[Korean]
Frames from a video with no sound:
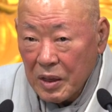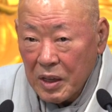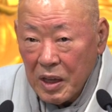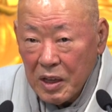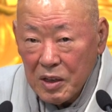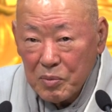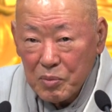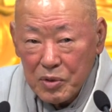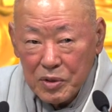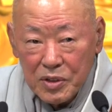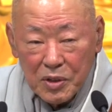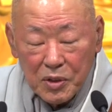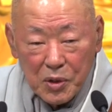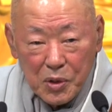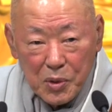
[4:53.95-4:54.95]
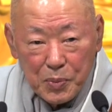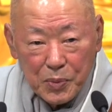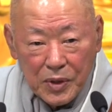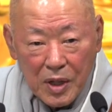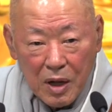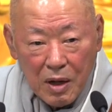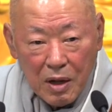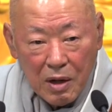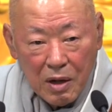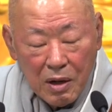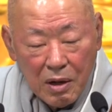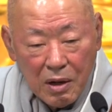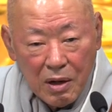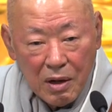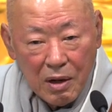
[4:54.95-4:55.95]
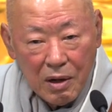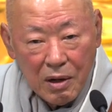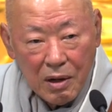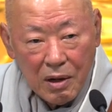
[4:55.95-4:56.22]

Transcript: 개는 불성이 없다.